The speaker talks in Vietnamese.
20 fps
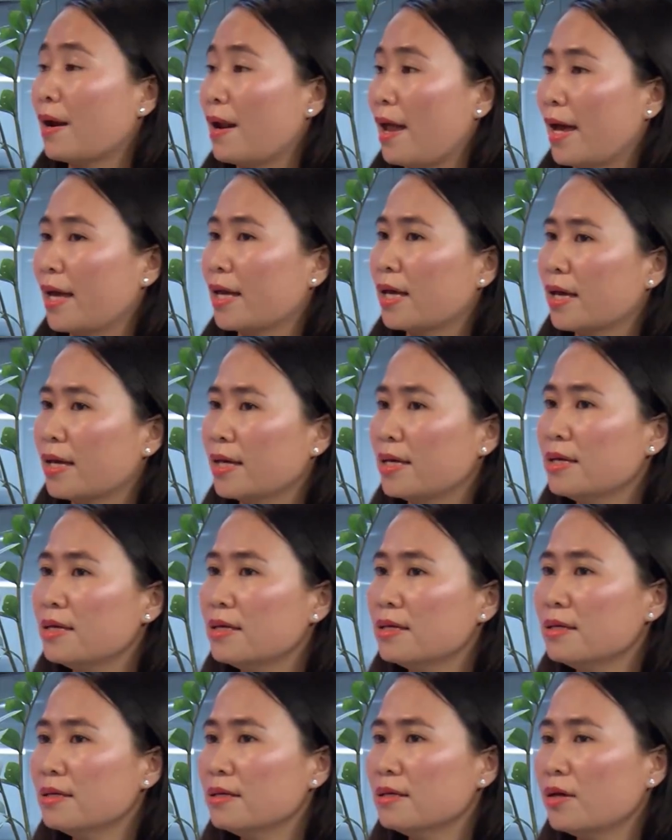lại cái
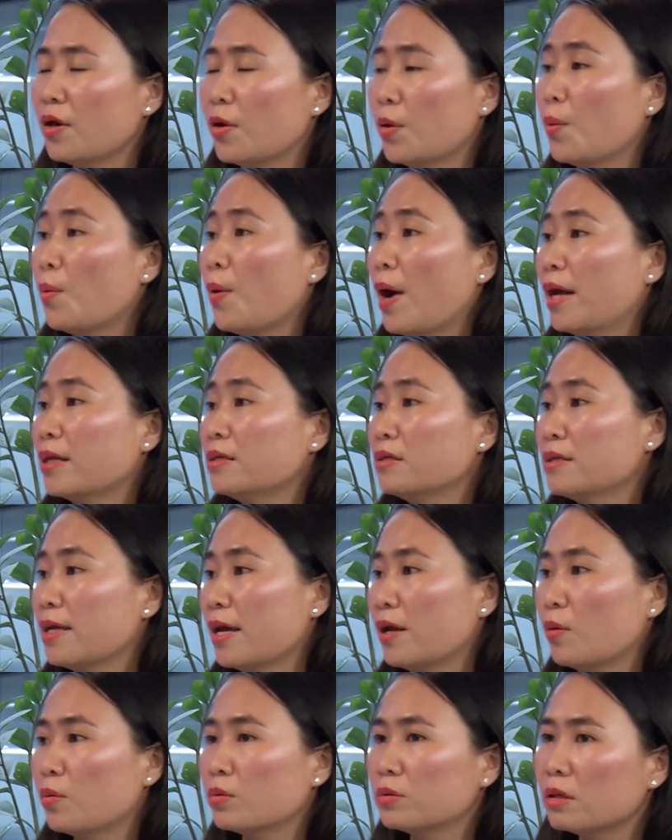hiệu quả cho
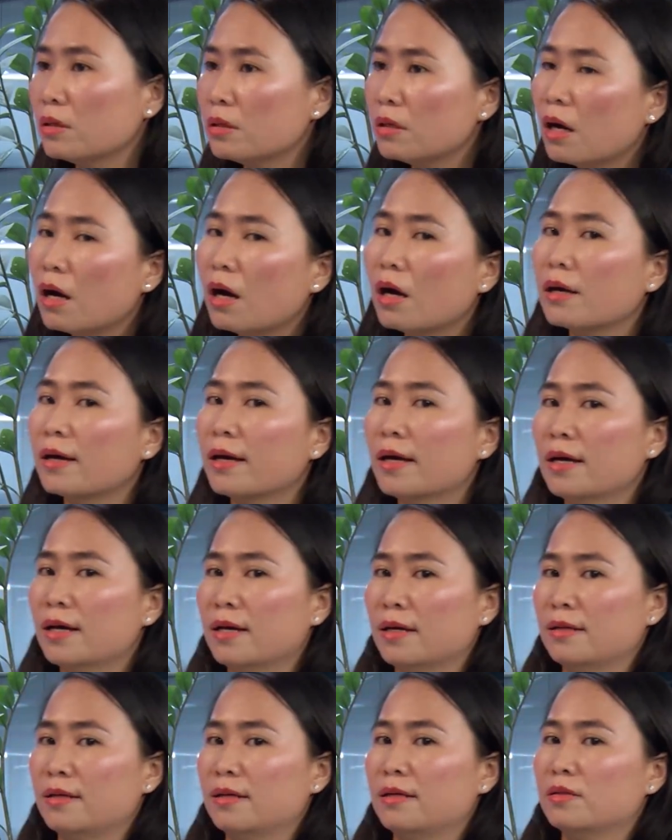nhà đầu tư hơn
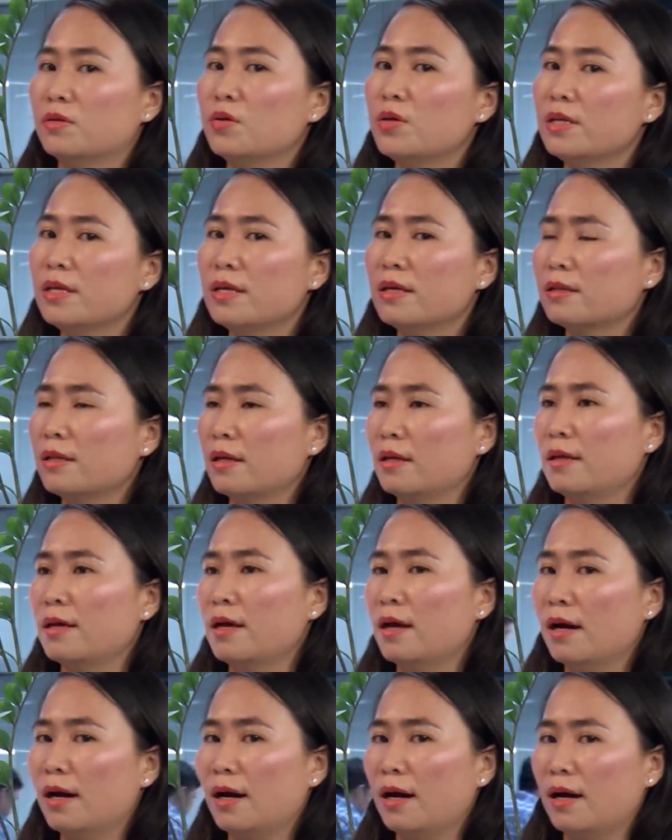tuy nhiên thì
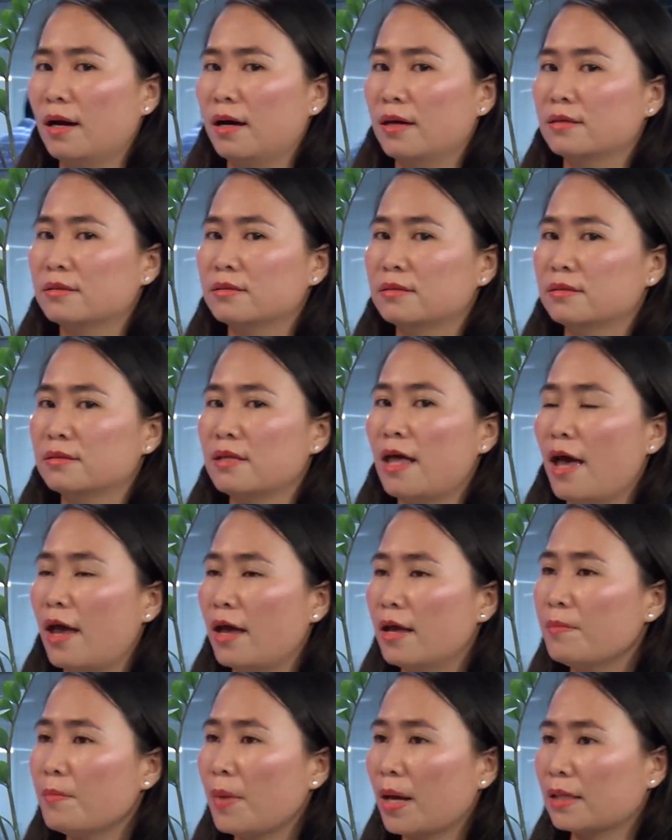ờ,
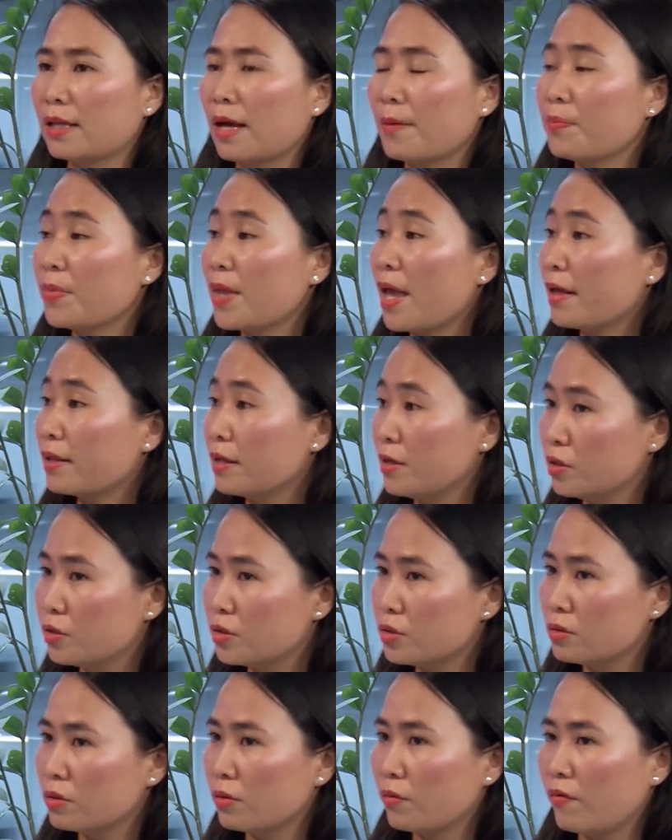để mà tham gia thị
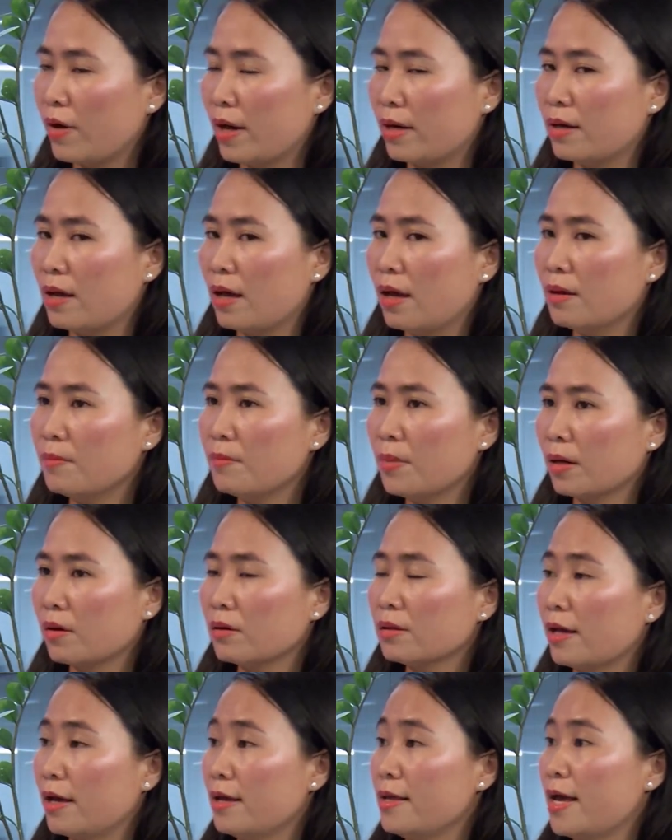trường và để mà
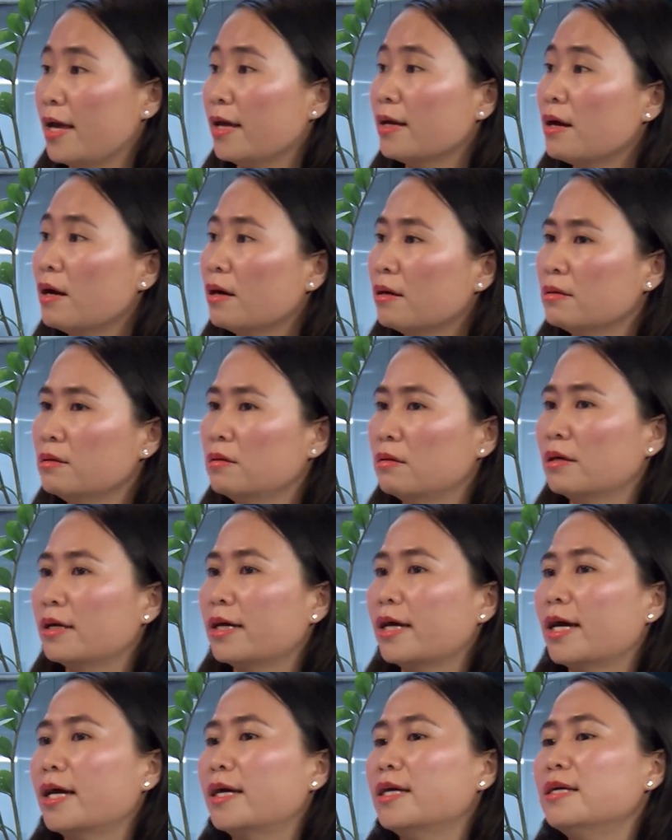có thể giải ngân được
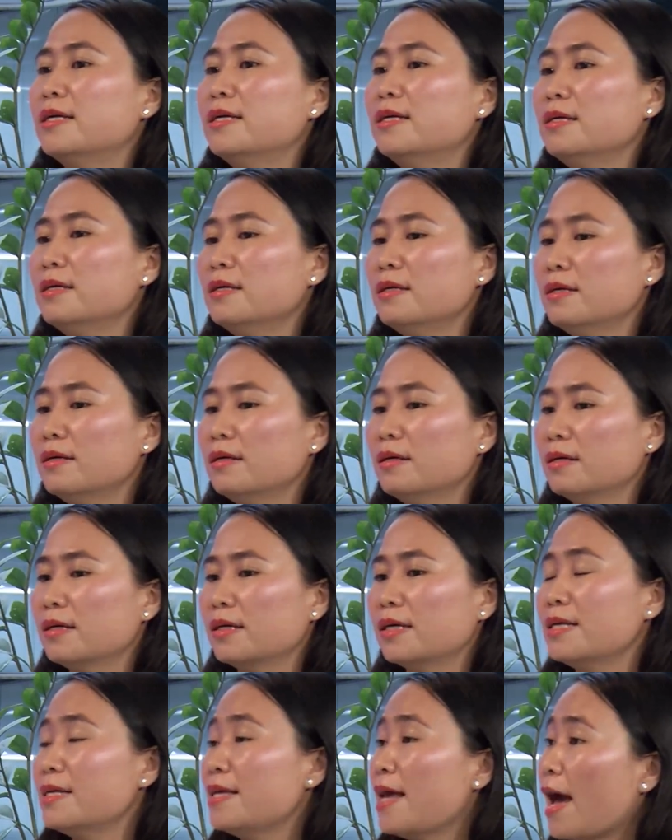cái
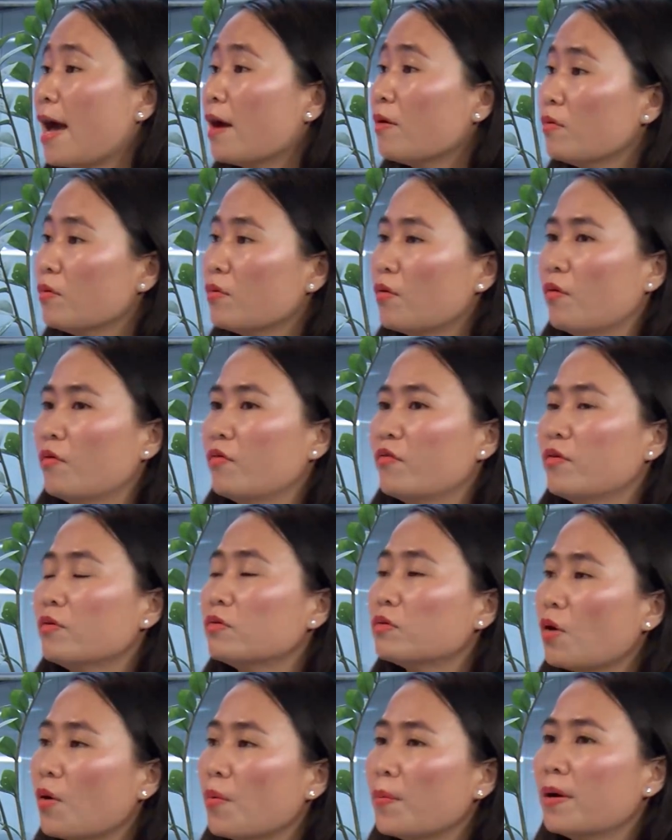cái giá của cổ
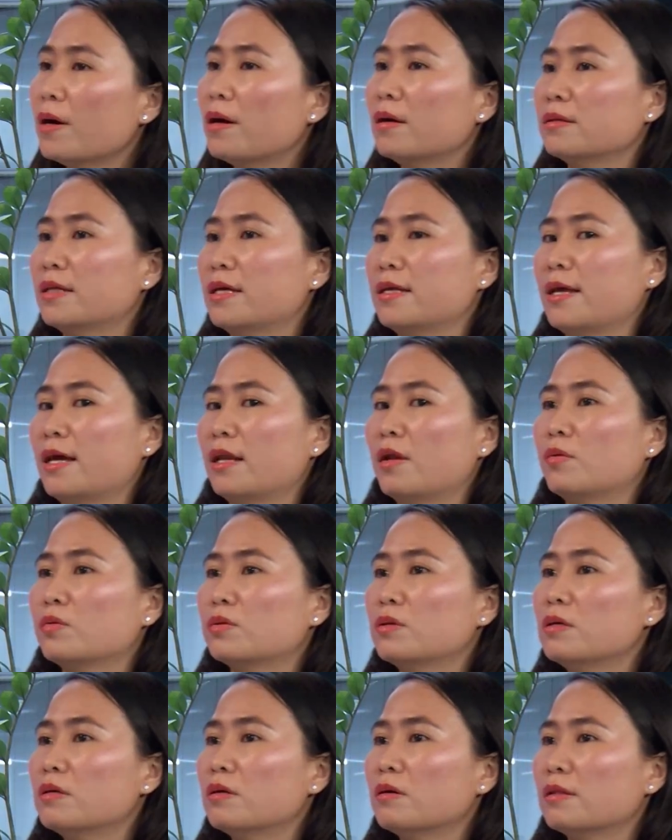phiếu tốt hơn thì nhà đầu
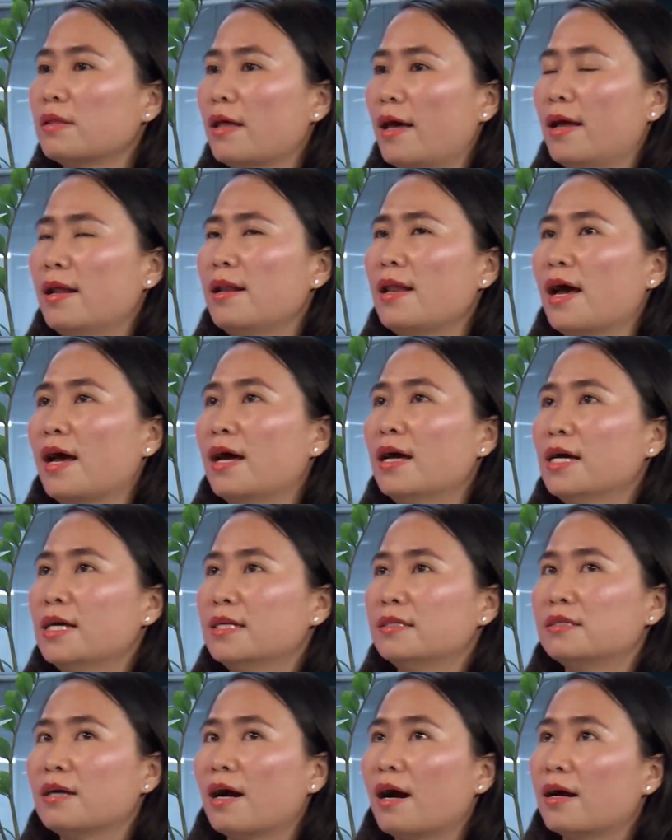tư có thể là
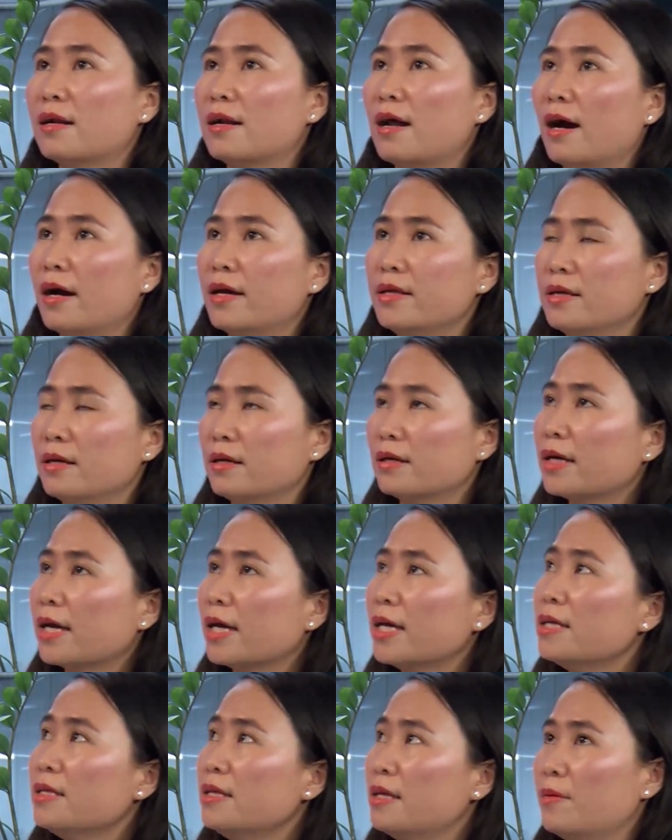chờ đợi những
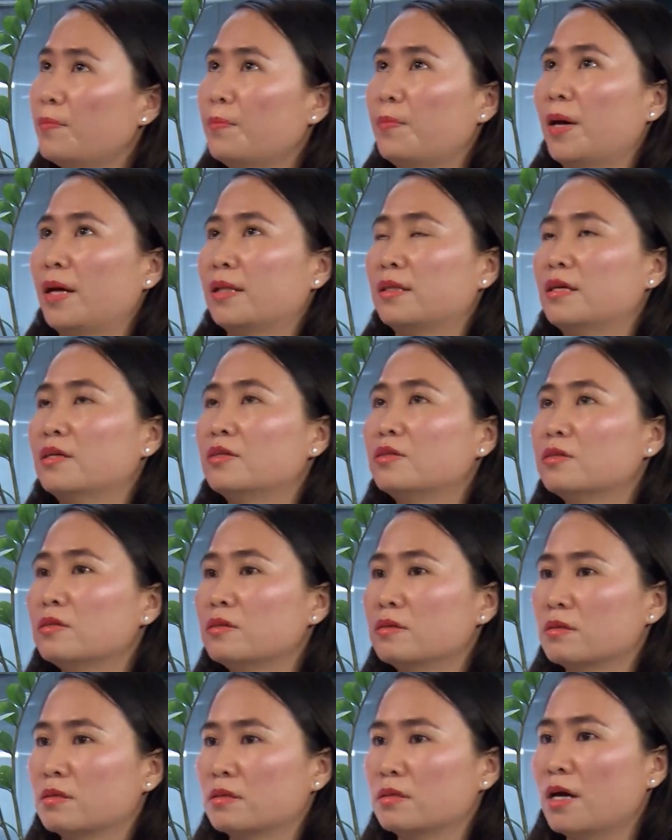cái nhịp mà thị
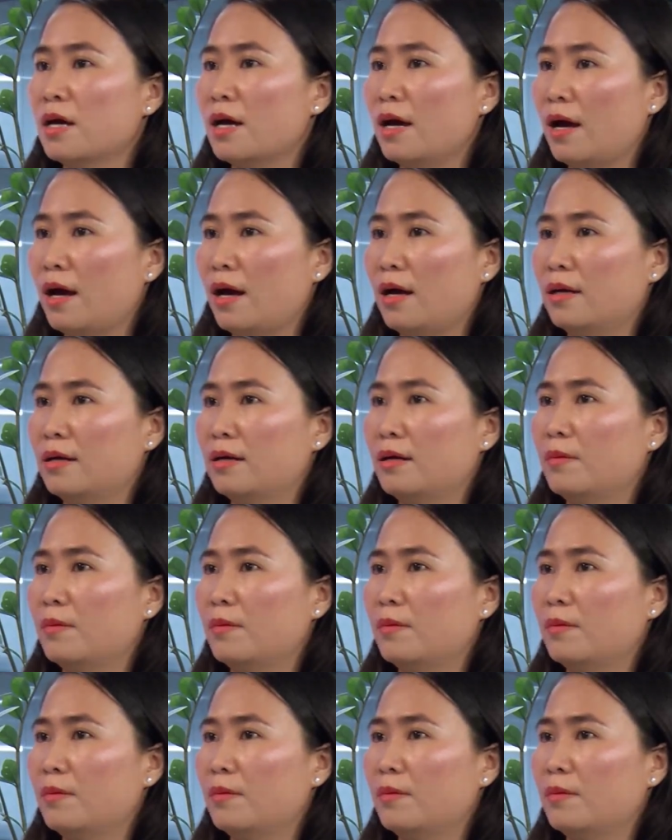trường à,